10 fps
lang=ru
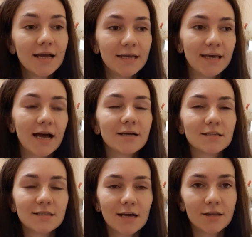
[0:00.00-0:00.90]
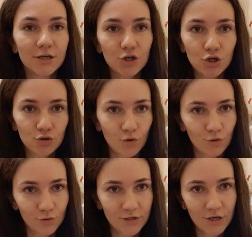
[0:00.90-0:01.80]
я стала еще
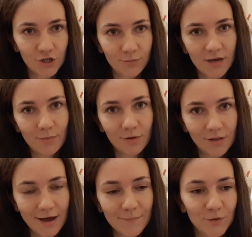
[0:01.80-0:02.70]
худее, чем я была.